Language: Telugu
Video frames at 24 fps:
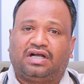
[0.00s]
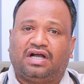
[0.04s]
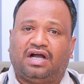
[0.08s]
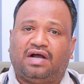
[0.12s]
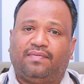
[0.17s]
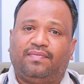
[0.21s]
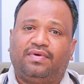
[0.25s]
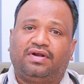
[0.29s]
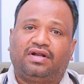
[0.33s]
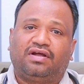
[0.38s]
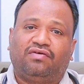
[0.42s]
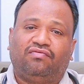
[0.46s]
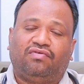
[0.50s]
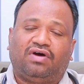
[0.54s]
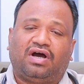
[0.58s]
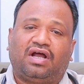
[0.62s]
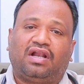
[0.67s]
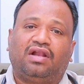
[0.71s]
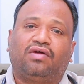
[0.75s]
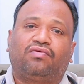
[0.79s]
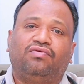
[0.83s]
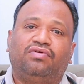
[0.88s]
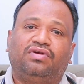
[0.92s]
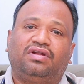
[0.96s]
కామన్గా
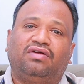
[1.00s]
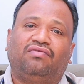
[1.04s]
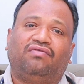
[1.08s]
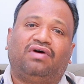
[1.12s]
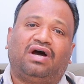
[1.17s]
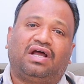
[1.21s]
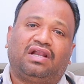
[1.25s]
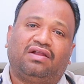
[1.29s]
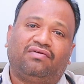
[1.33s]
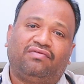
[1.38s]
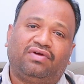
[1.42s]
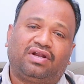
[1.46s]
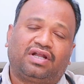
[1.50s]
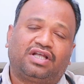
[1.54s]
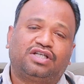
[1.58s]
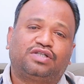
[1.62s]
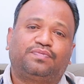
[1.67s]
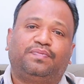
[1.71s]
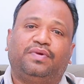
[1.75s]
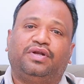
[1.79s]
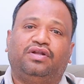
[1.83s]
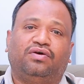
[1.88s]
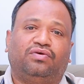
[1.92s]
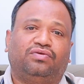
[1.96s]
వాళ్ళకుంటే వాళ్ళ వరకే
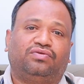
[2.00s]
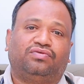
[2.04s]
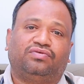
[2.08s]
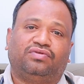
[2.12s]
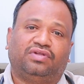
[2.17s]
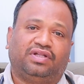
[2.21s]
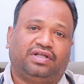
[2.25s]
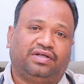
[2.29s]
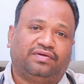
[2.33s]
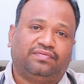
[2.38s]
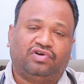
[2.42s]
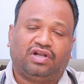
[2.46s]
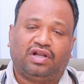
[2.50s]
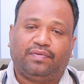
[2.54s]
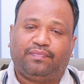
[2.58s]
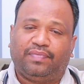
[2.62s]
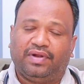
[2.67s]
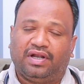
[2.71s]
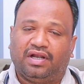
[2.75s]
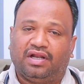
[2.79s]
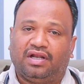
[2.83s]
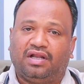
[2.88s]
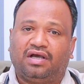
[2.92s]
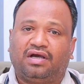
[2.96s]
స్ప్రెడ్ అవుతుంది వాళ్ళ
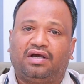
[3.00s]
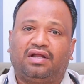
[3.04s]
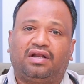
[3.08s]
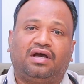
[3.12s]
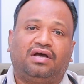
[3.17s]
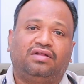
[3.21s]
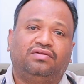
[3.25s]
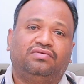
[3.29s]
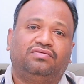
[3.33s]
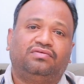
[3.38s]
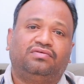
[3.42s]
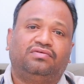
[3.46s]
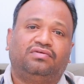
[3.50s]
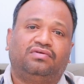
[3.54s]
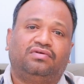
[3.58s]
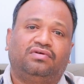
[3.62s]
పిల్లలకు రాదు